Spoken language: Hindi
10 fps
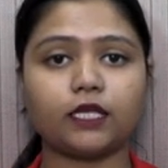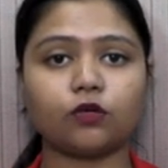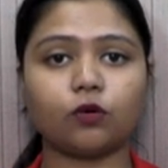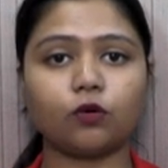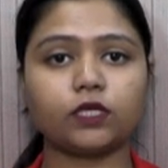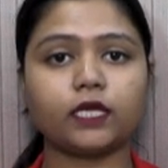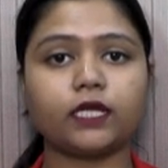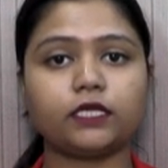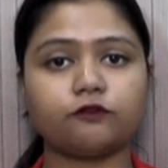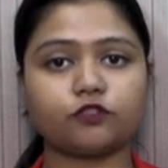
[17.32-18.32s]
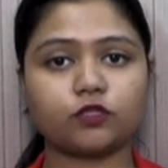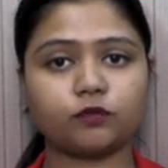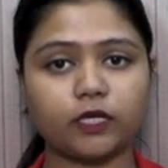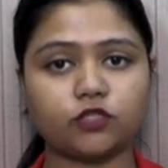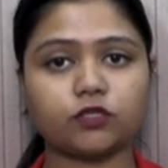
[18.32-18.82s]
हाईकोर्ट के
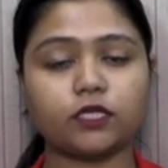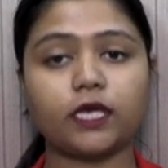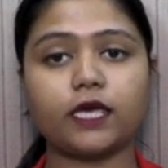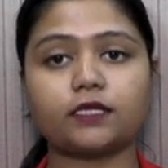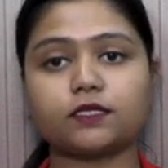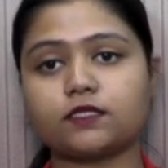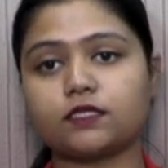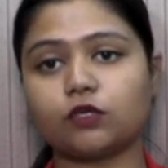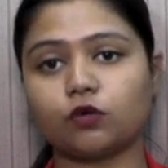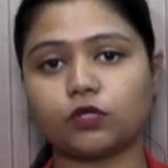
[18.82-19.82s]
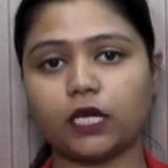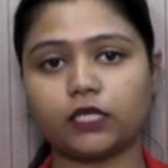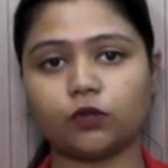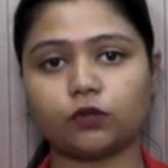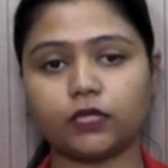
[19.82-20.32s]
डिवीजन बेंच ने एसएससी घोटाले को